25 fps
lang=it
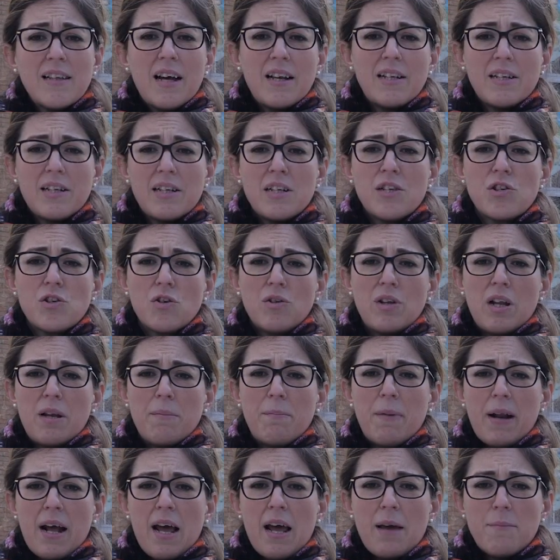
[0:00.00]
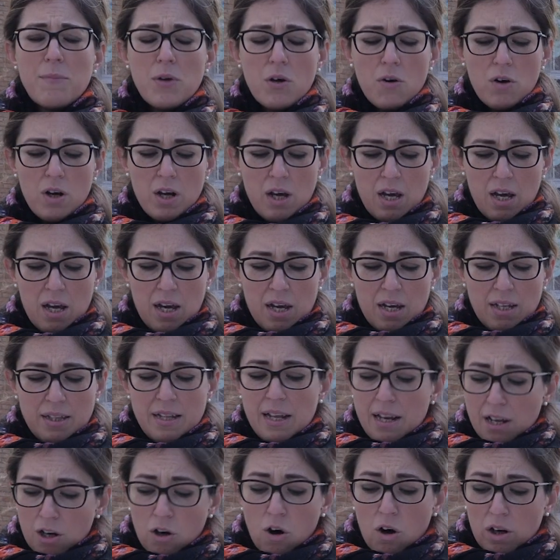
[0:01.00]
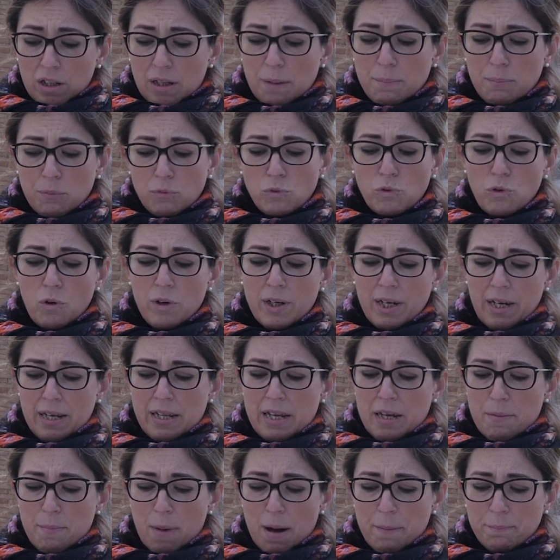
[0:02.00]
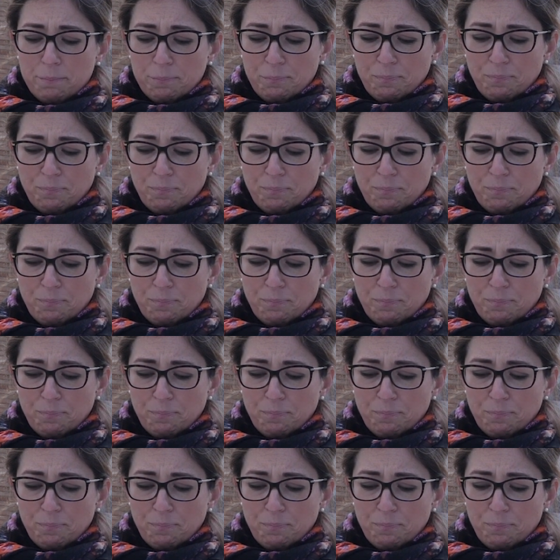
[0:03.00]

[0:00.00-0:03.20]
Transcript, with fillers: dall'inizio del premio, ne ricorda appunto il clima,